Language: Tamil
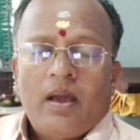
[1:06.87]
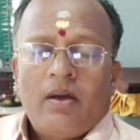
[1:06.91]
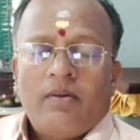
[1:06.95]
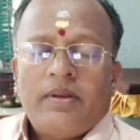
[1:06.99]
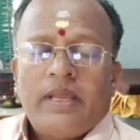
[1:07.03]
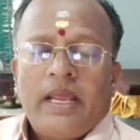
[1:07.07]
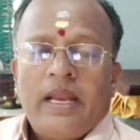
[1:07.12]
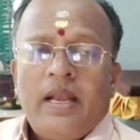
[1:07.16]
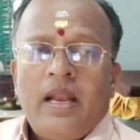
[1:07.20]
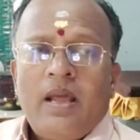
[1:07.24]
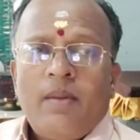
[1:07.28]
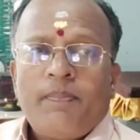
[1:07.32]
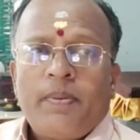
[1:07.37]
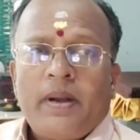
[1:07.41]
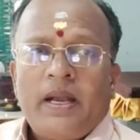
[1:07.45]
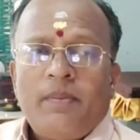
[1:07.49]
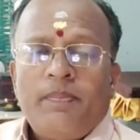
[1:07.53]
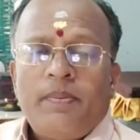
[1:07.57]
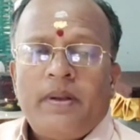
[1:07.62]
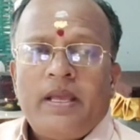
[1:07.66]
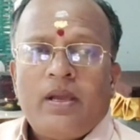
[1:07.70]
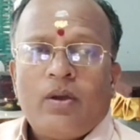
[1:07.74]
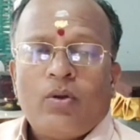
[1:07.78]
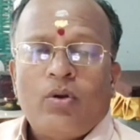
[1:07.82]
அவர் என்ன
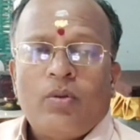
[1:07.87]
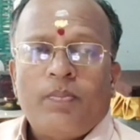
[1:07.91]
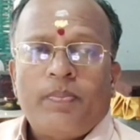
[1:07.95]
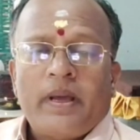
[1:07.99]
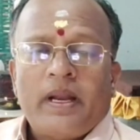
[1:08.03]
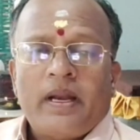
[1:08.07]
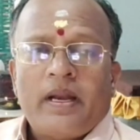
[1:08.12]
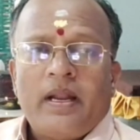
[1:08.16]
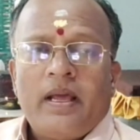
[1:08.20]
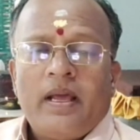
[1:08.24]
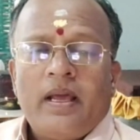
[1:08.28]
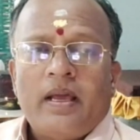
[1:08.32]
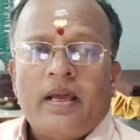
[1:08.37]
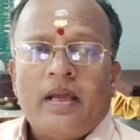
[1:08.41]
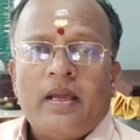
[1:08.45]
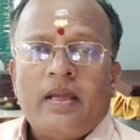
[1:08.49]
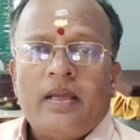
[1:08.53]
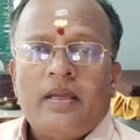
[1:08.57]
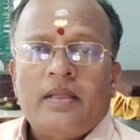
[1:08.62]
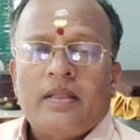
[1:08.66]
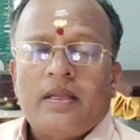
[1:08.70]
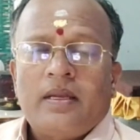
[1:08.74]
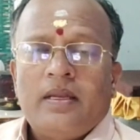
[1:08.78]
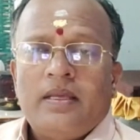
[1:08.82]
படிப்பினையை கொடுப்பாருன்னா
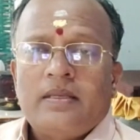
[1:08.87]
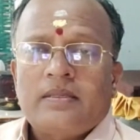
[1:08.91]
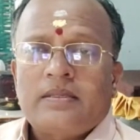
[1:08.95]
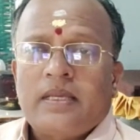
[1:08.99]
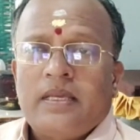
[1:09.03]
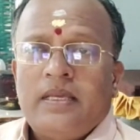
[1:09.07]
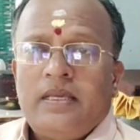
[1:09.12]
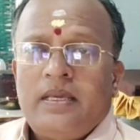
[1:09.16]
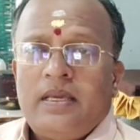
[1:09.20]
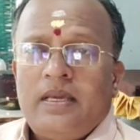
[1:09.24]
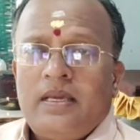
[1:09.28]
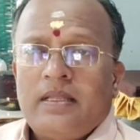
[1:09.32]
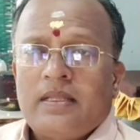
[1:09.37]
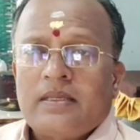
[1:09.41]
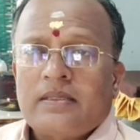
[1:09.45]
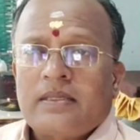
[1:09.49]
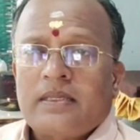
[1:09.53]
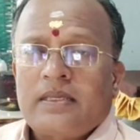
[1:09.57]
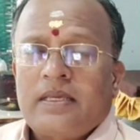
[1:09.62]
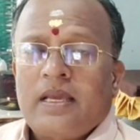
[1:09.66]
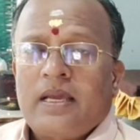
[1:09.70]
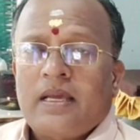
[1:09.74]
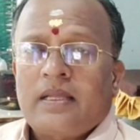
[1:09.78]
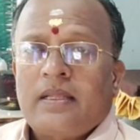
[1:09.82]
இதை நீ செய்ய இதை
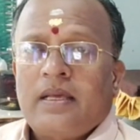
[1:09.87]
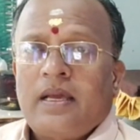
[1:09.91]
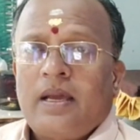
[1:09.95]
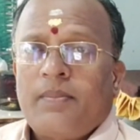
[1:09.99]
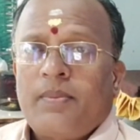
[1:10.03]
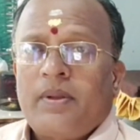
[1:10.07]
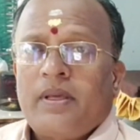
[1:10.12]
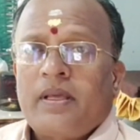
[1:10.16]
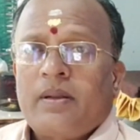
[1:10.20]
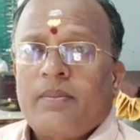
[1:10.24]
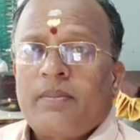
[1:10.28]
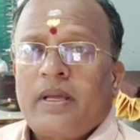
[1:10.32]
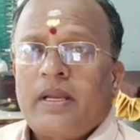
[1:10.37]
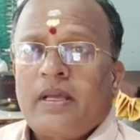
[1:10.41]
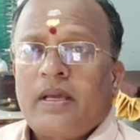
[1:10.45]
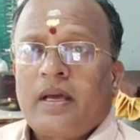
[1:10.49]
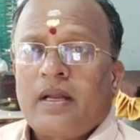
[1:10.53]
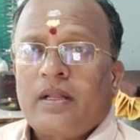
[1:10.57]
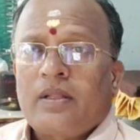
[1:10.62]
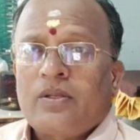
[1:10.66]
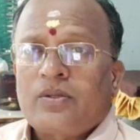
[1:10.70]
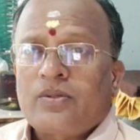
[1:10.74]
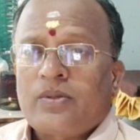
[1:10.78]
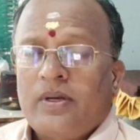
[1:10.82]
செய்யாத அப்படிங்கிற மாதிரி
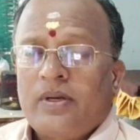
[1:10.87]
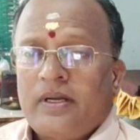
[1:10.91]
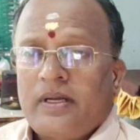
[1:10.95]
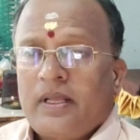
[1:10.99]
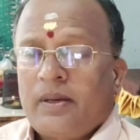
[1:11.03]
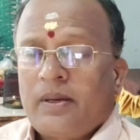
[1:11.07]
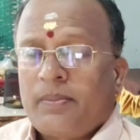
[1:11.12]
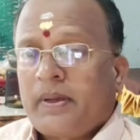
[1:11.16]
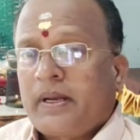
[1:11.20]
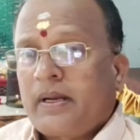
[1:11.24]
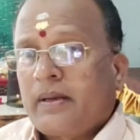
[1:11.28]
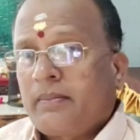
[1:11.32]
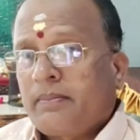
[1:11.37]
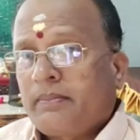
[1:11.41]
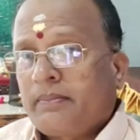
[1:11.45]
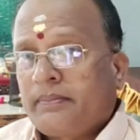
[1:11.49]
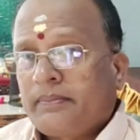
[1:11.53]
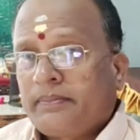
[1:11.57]
கருத்து சொல்லிட்டே இருப்பாரு